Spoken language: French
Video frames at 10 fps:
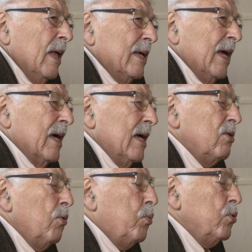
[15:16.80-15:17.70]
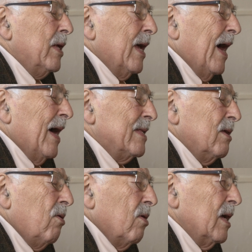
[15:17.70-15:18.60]
Il n'y a rien de plus
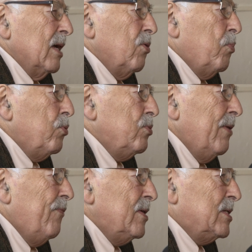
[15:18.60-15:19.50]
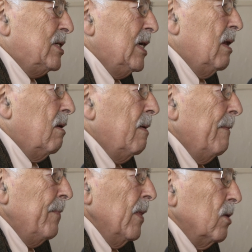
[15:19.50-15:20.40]
dégradant, rien de plus difficile
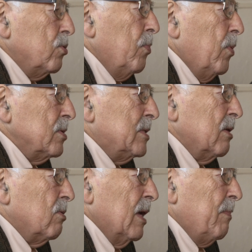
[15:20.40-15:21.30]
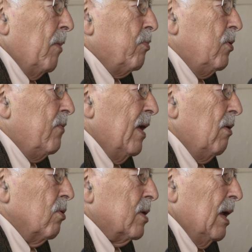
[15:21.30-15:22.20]
de penser qu'on n'a pas plus de
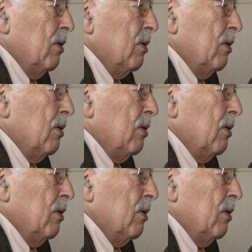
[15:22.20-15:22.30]
valeur qu'un